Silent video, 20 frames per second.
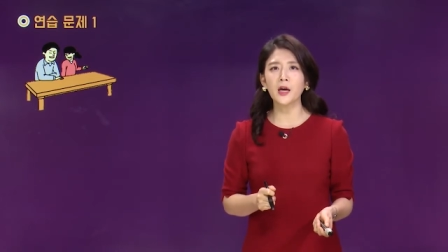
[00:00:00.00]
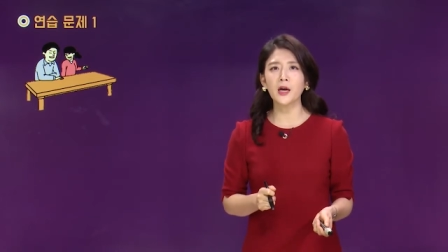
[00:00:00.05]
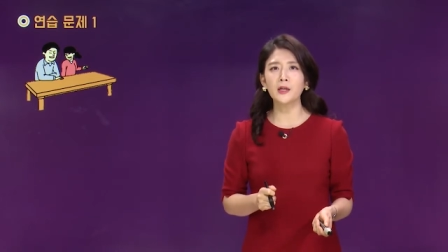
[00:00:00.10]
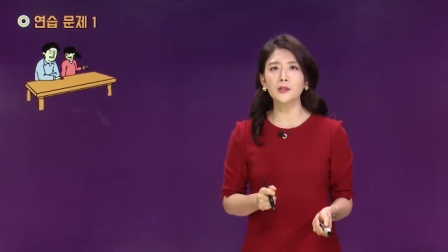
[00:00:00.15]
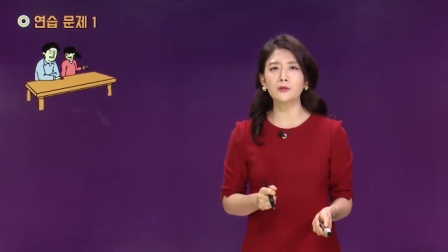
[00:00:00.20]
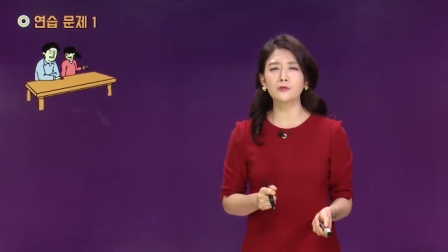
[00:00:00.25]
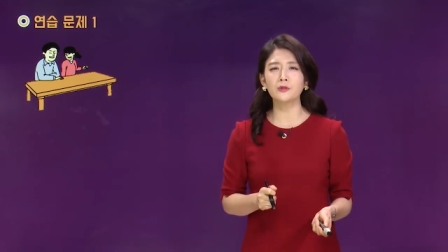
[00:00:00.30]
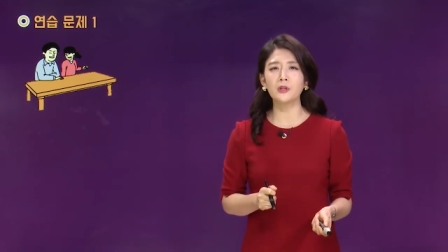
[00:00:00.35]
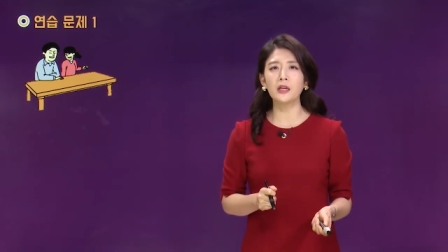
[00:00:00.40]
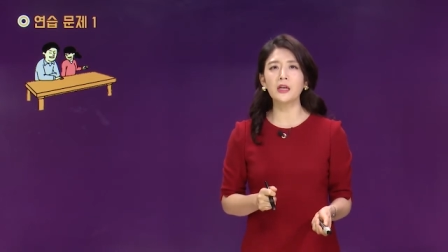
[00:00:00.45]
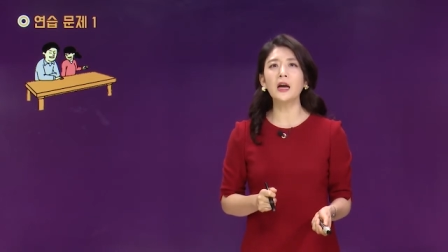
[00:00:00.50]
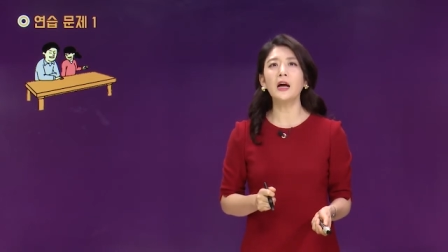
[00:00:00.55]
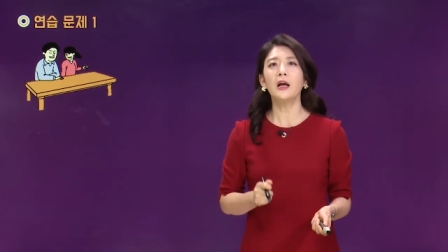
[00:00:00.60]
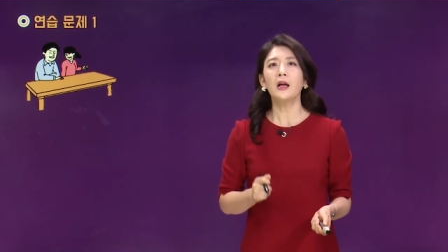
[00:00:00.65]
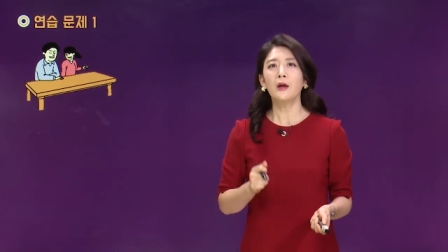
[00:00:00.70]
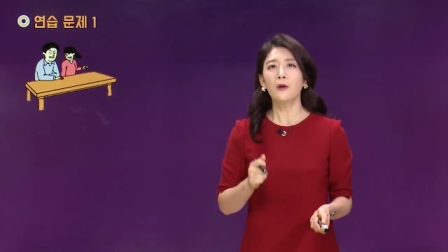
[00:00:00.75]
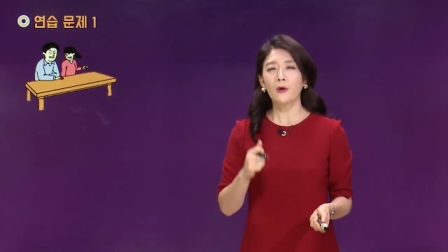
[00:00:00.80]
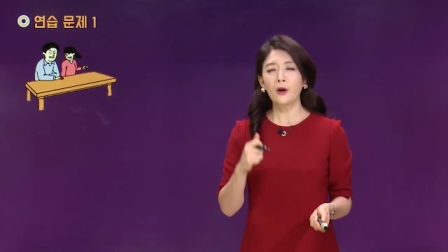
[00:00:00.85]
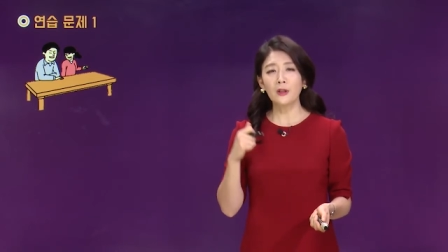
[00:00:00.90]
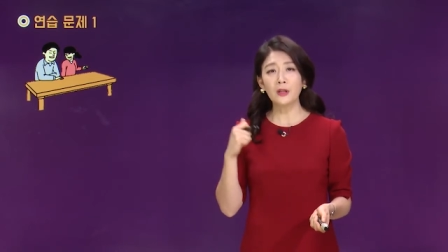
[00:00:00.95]
그래서 우리가
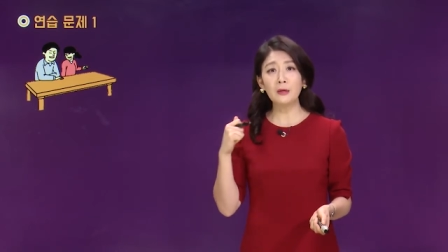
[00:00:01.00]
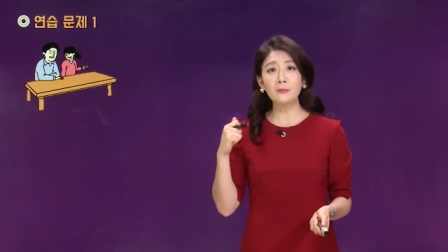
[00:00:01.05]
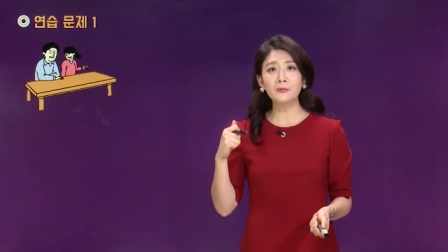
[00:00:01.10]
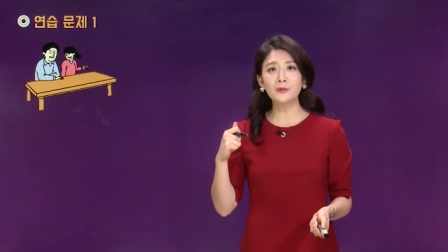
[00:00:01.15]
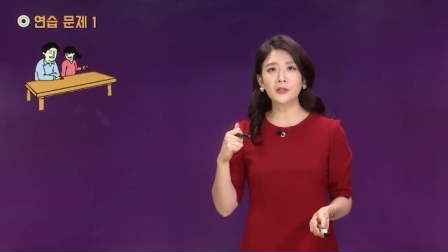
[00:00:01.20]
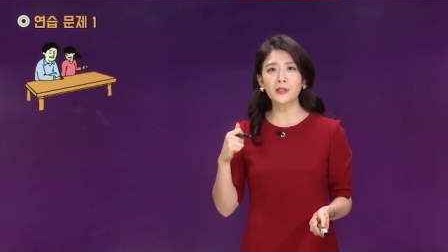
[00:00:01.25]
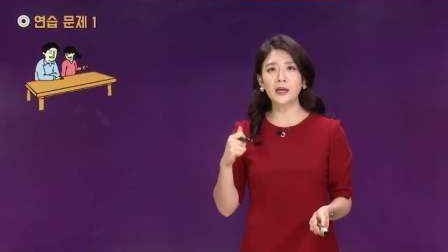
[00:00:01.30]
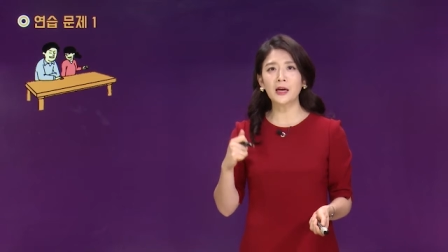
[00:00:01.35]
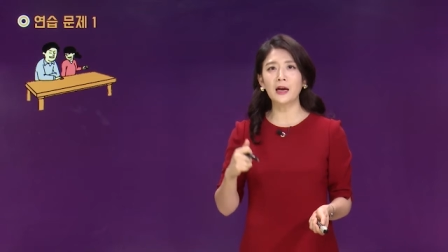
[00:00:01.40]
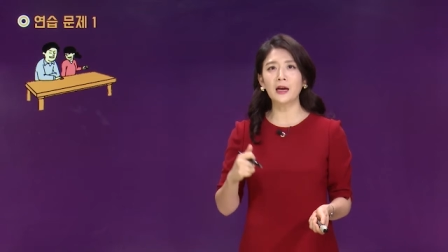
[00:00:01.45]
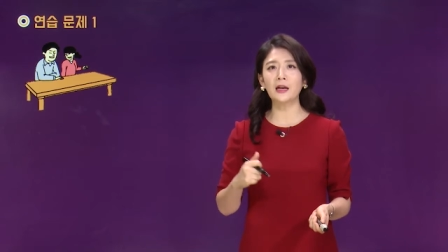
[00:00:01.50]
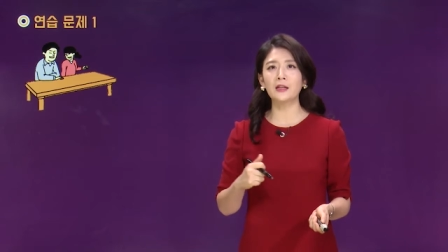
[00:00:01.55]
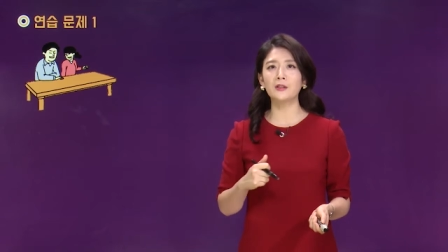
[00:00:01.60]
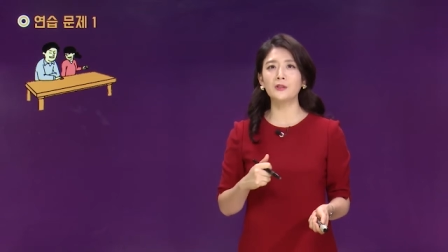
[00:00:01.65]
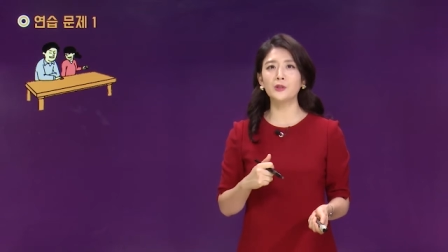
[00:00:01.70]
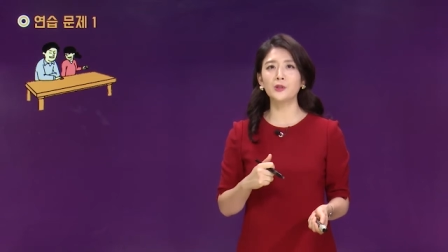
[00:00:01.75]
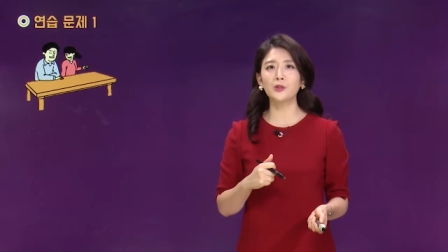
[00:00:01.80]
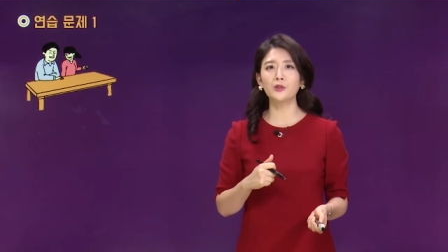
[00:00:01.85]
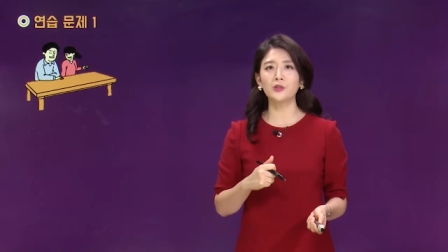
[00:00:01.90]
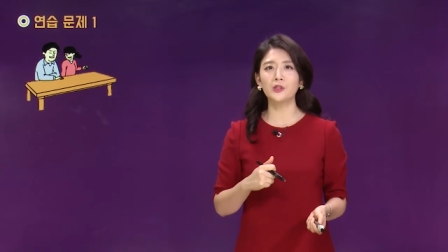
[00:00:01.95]
과연 이 문제 잘
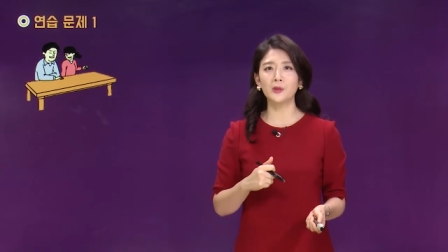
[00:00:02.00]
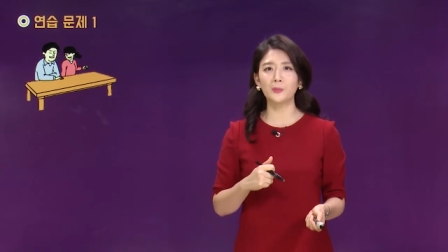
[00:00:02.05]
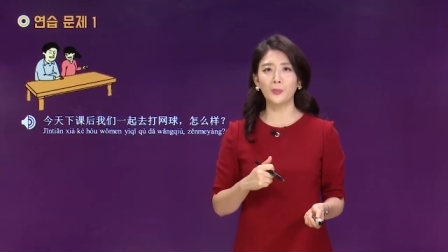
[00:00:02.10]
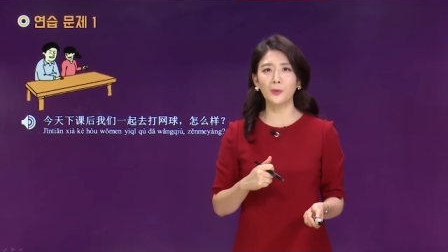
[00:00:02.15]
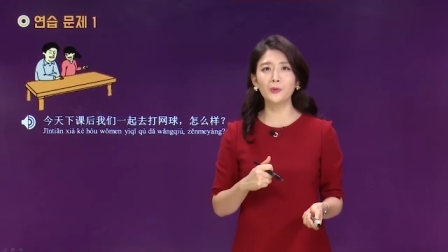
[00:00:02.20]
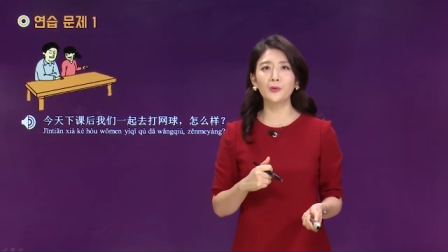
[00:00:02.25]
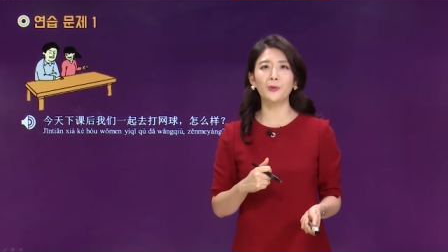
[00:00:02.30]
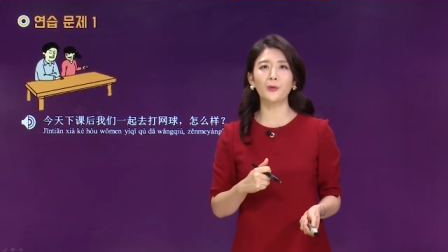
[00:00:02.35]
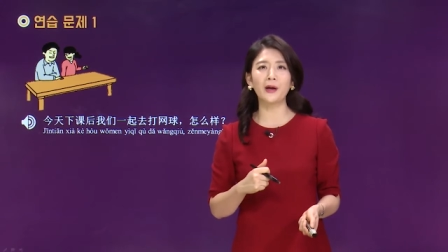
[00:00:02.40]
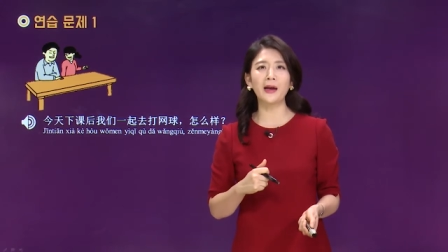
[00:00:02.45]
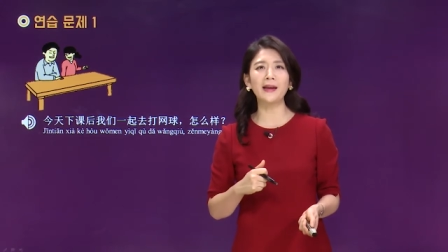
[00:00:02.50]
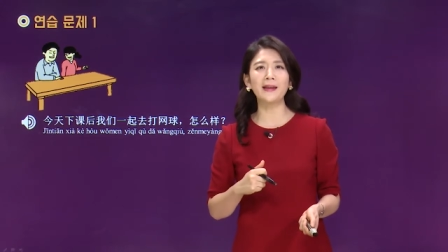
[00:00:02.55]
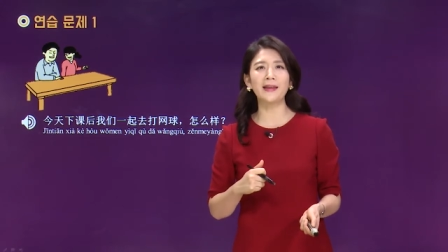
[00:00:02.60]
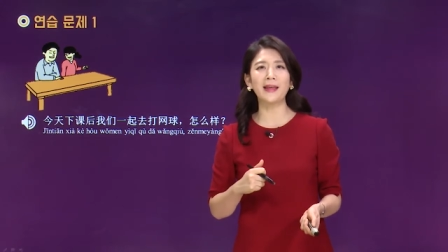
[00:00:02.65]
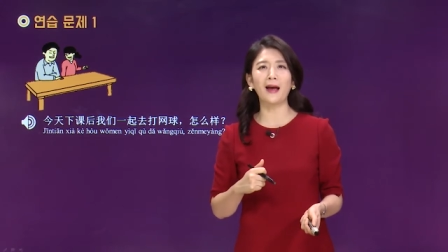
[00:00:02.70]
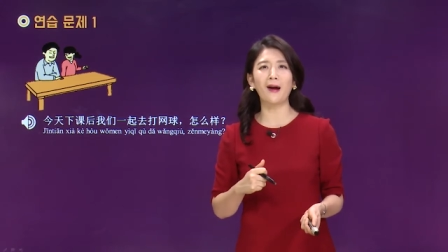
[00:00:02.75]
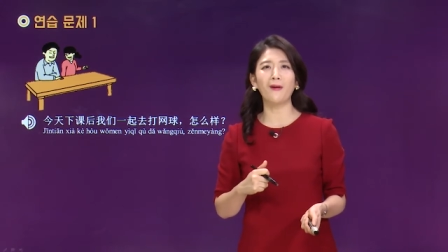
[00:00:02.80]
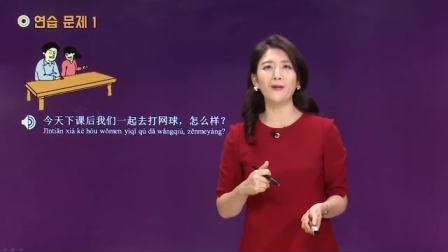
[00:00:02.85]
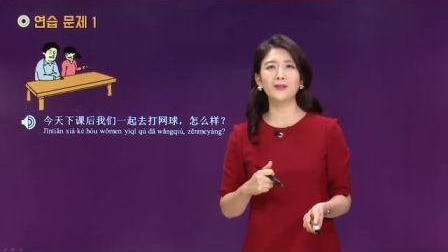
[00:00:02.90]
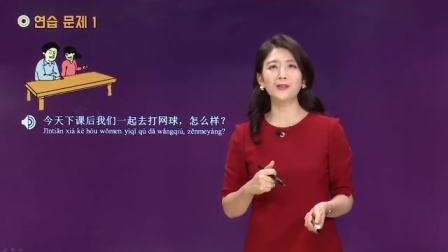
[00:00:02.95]
알아들으셨는지 보도록
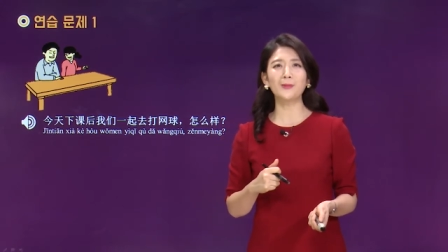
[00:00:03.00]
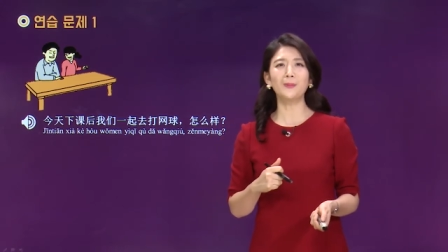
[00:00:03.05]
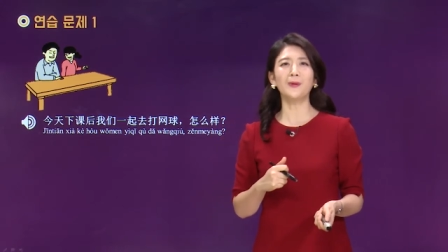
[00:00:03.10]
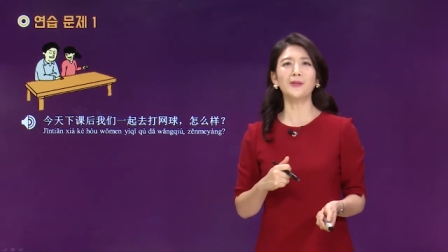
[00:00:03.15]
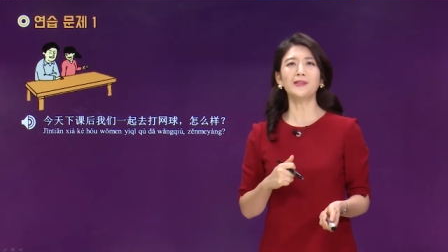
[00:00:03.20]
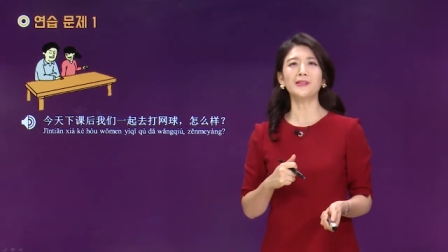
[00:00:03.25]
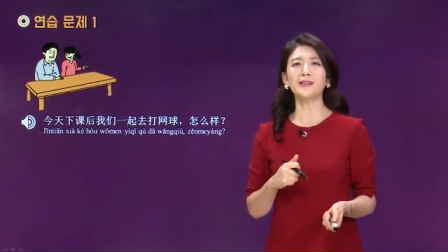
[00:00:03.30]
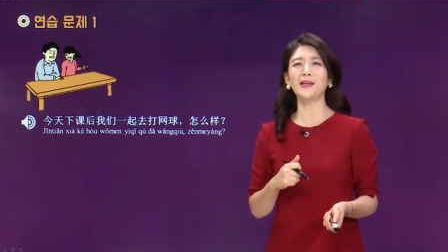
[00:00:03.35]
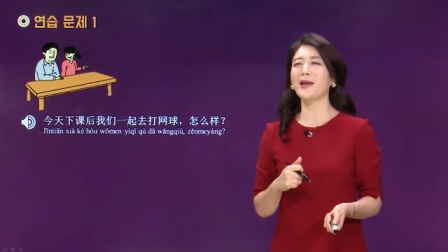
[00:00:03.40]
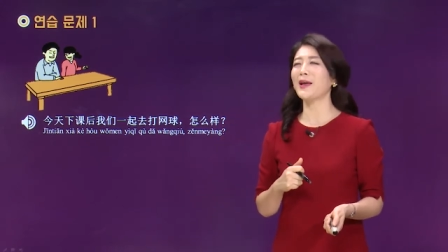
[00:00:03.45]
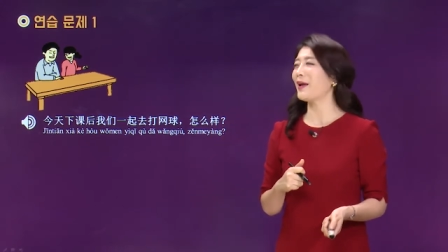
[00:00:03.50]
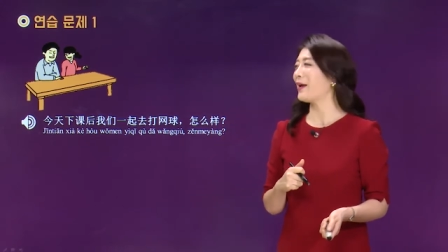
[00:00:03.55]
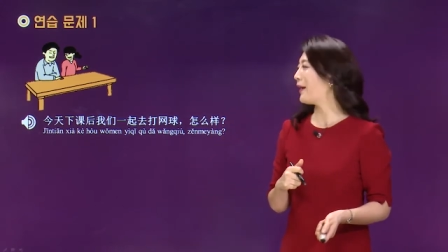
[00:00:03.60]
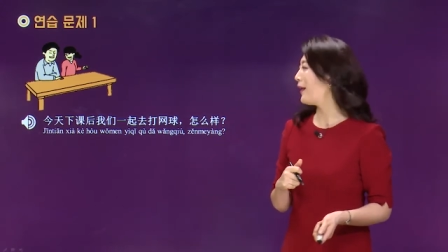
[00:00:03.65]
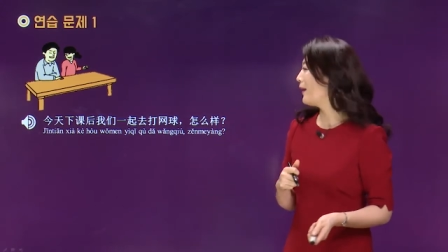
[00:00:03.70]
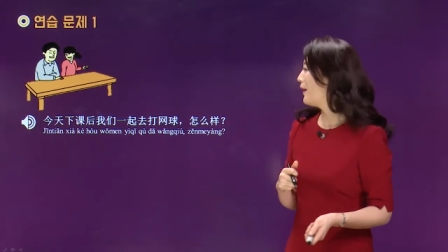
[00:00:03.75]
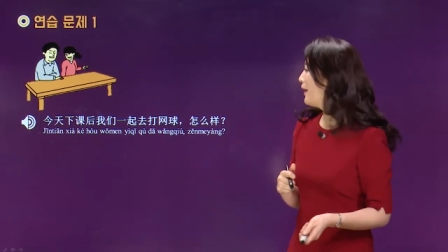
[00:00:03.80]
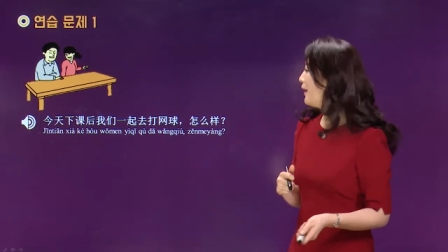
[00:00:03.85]
할게요. 첫 번째,